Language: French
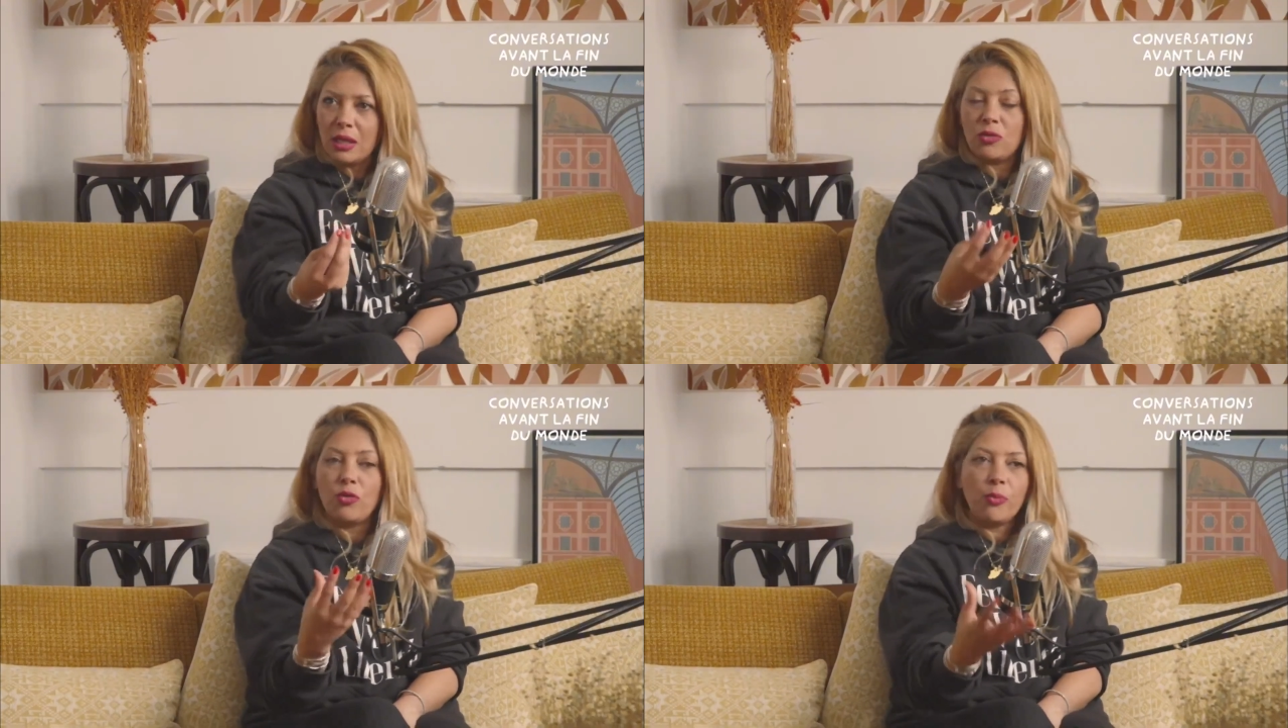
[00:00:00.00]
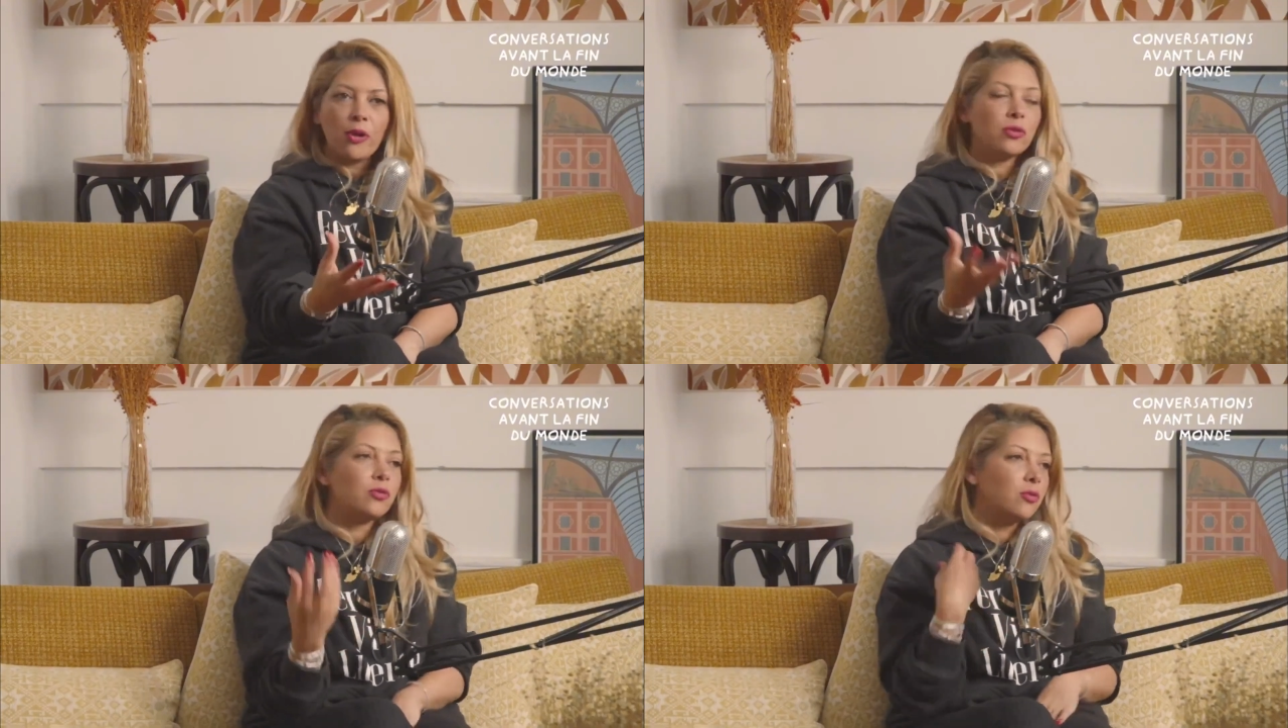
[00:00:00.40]
de
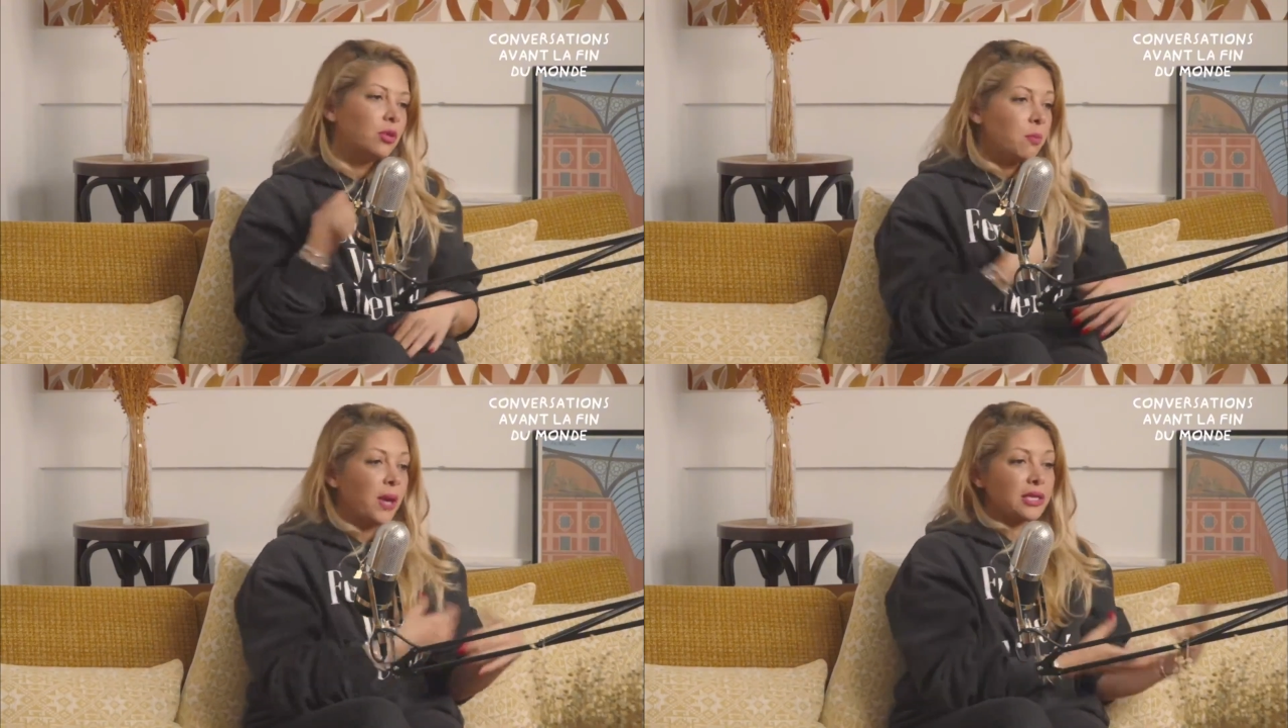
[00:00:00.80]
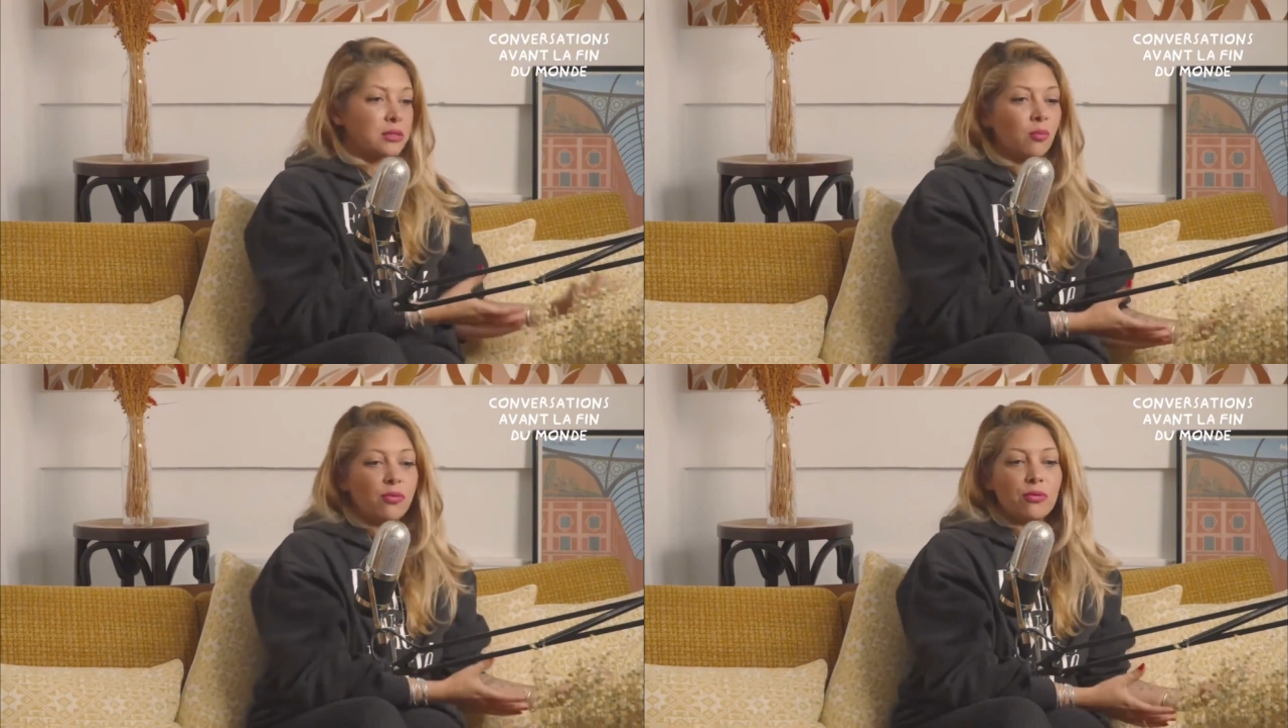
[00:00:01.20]
peur de donner, par
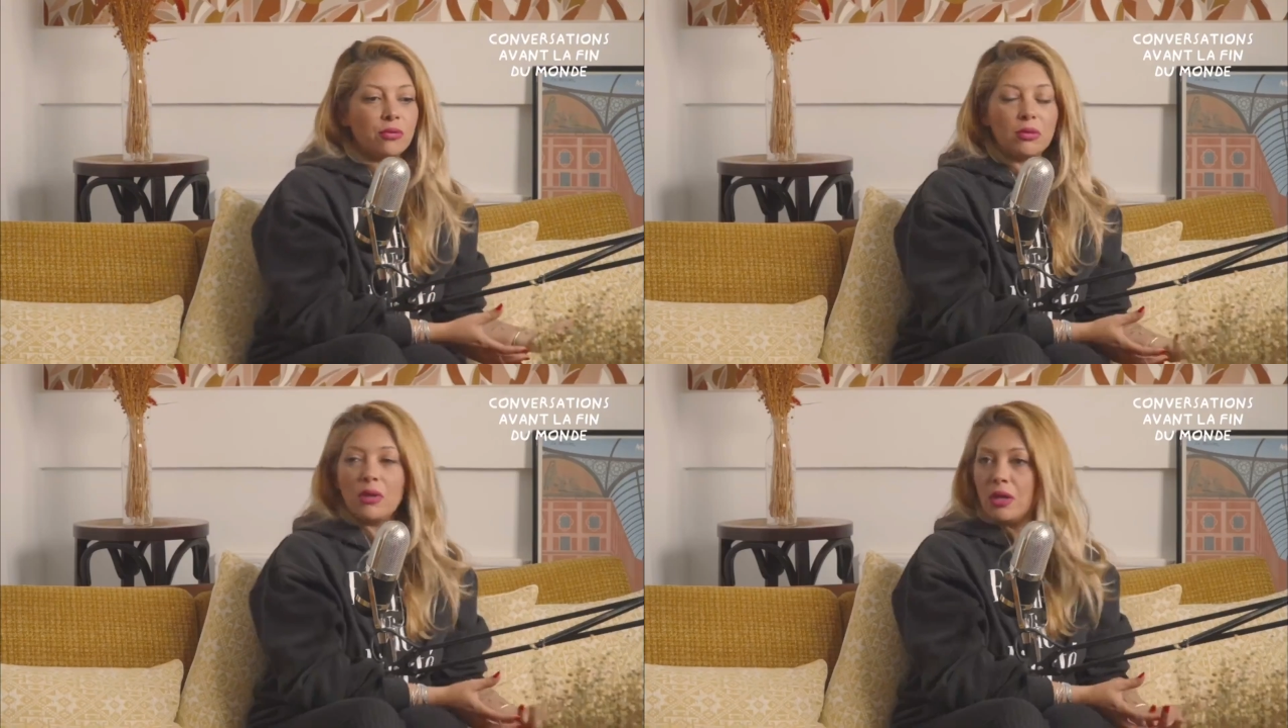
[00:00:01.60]
exemple, euh,